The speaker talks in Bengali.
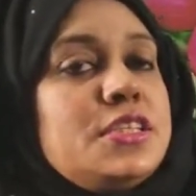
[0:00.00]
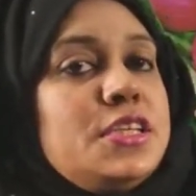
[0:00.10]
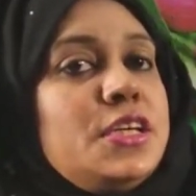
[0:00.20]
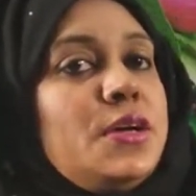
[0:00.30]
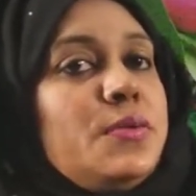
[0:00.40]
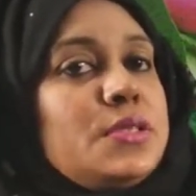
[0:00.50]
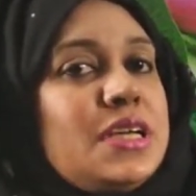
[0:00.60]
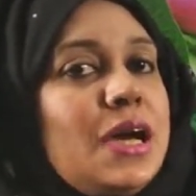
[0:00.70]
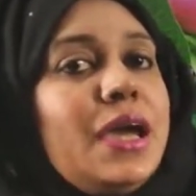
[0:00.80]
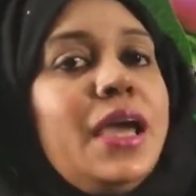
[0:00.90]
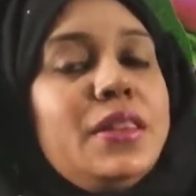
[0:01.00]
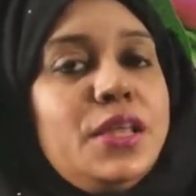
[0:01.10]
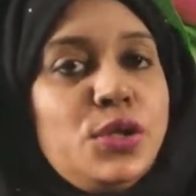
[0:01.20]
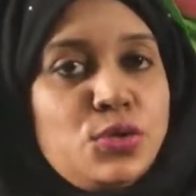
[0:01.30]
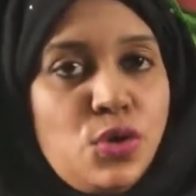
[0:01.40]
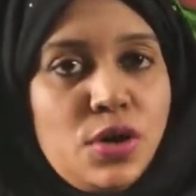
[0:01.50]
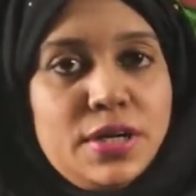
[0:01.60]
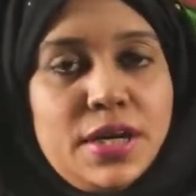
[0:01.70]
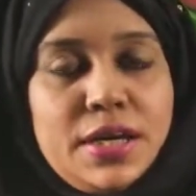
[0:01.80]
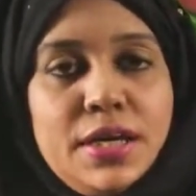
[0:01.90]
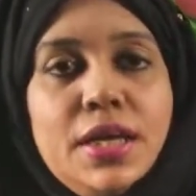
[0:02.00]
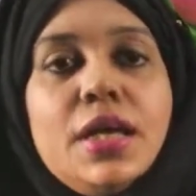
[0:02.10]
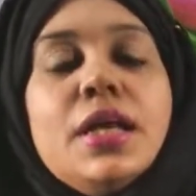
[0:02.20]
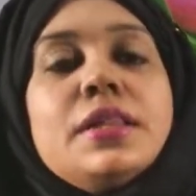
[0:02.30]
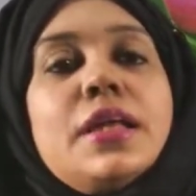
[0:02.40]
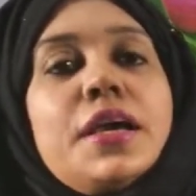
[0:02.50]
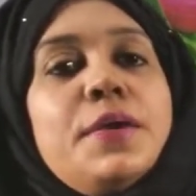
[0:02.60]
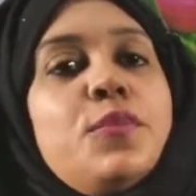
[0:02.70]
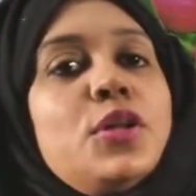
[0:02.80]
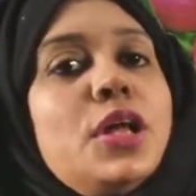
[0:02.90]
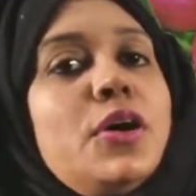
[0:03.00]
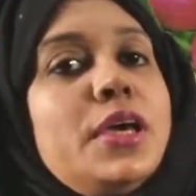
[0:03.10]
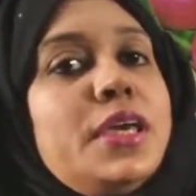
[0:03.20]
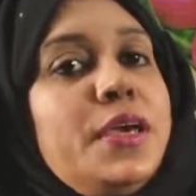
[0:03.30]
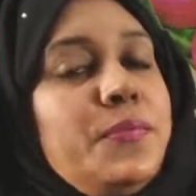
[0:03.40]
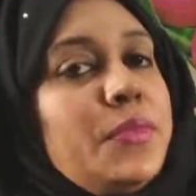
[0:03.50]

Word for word: যে যা খেতে টক লাগে তাকে বলা হয় কি